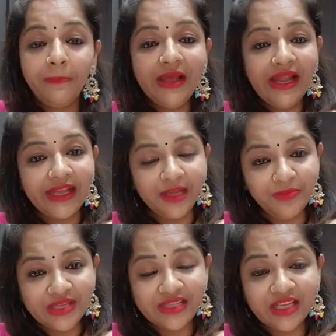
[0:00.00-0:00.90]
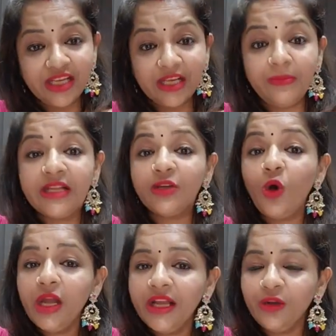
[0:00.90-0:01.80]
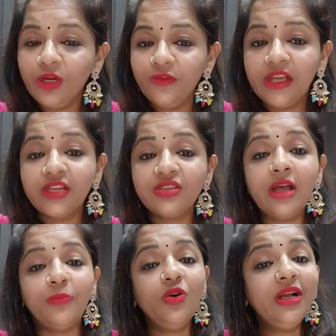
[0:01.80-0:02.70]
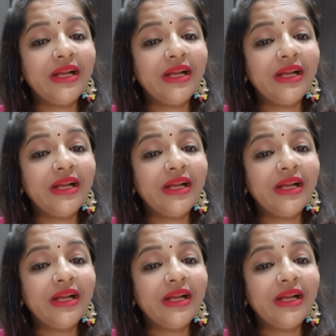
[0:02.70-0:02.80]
बेल आइकन प्रेस करने के बाद ऑल का नोटिफिकेशन आपको